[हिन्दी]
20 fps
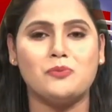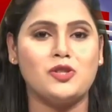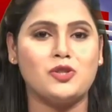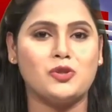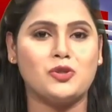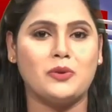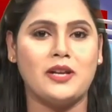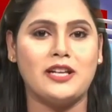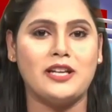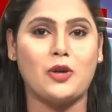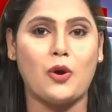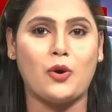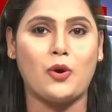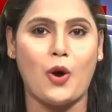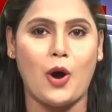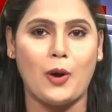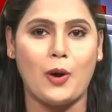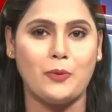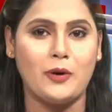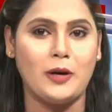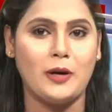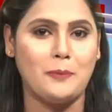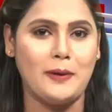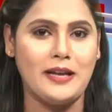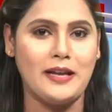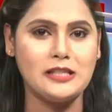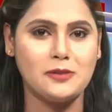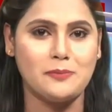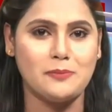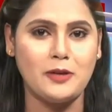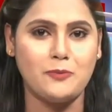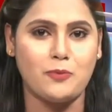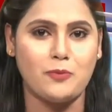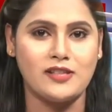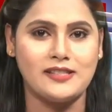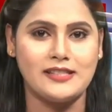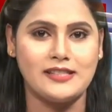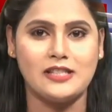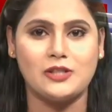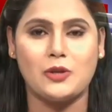में स्टूडेंट को कॉर्पोरेट प्लेसमेंट
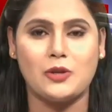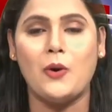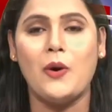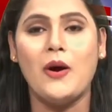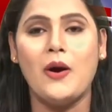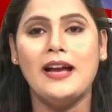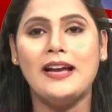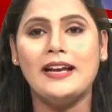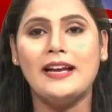प्रोसेस को